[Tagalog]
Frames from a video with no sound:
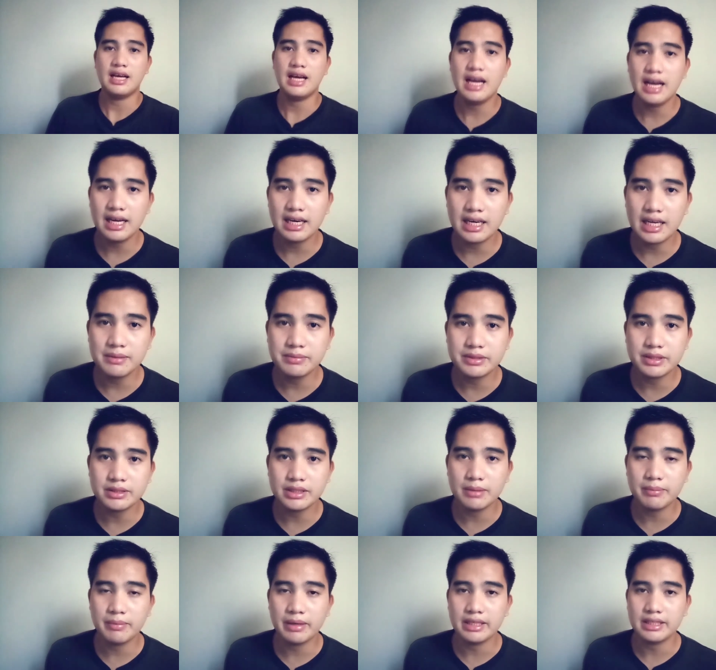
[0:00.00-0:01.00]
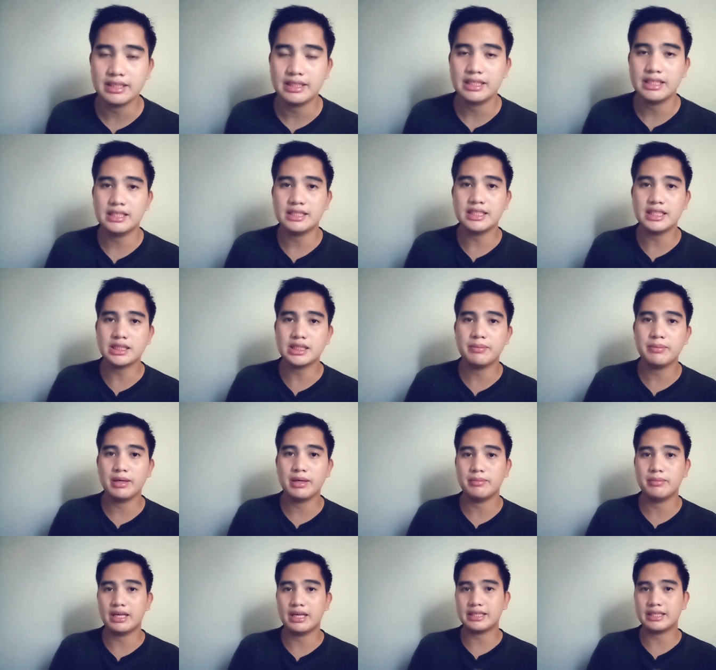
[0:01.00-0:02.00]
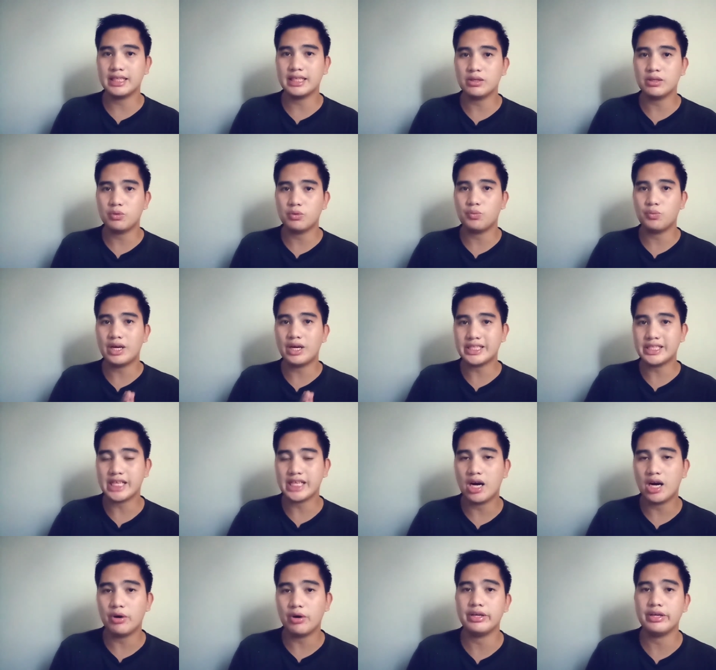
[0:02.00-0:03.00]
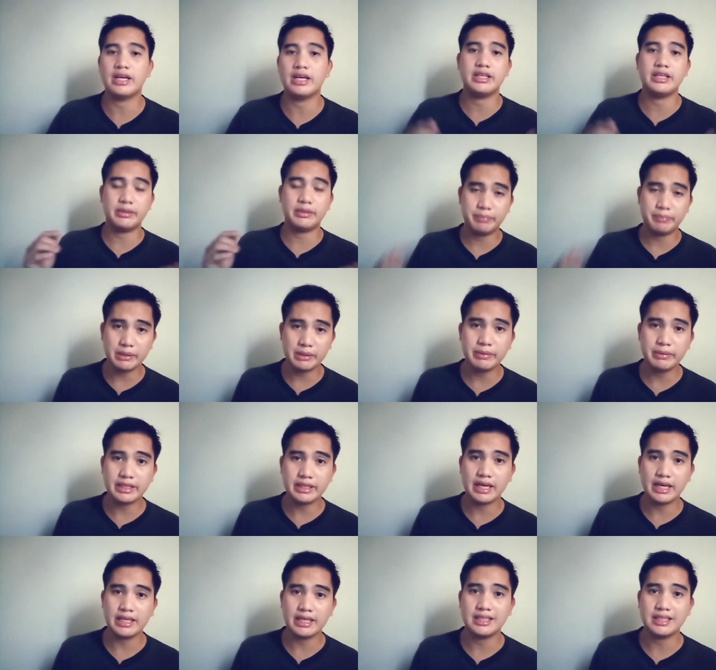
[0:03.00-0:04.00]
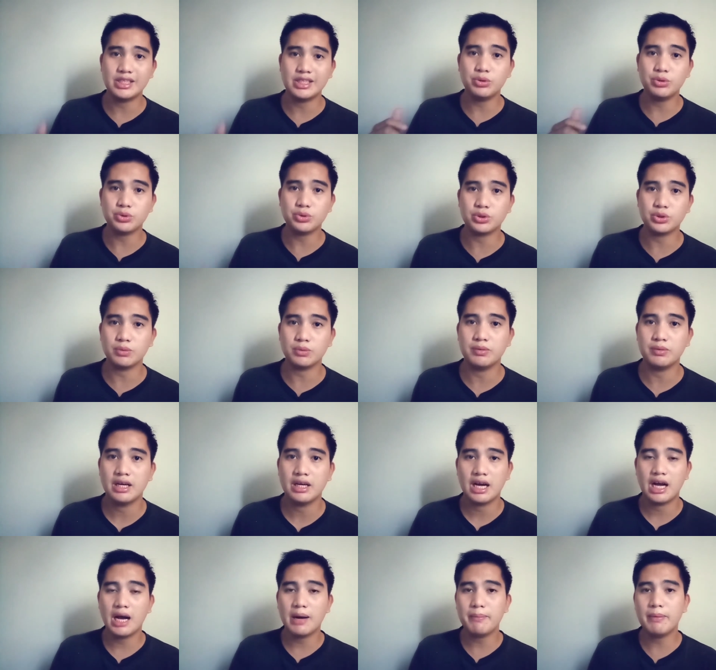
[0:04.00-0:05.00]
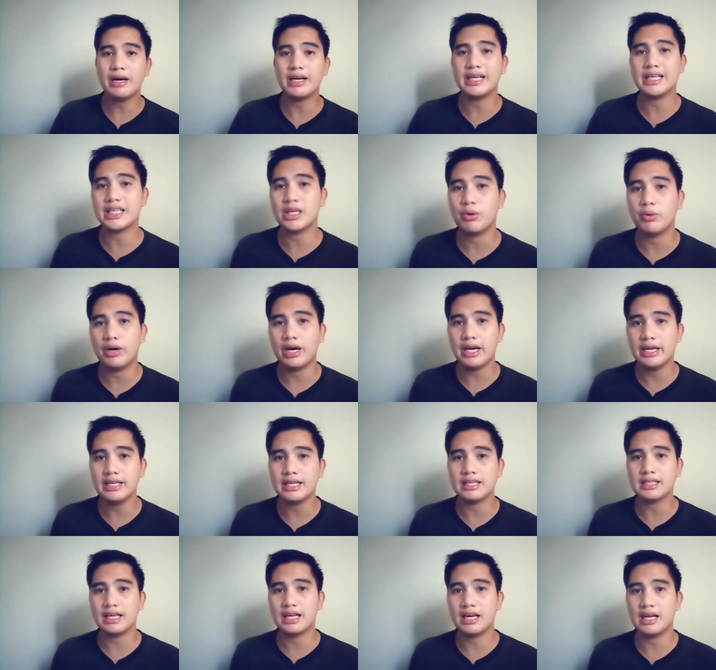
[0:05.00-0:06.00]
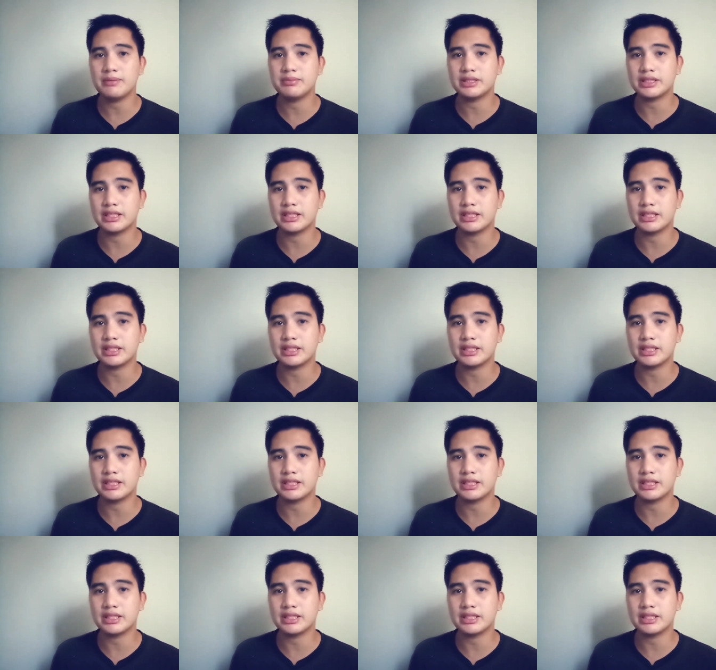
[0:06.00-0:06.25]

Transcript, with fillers: Ang live stream naman, isa sa mga malaking watch hour na nibibigay ni YouTube habang ikaw ay nagla-live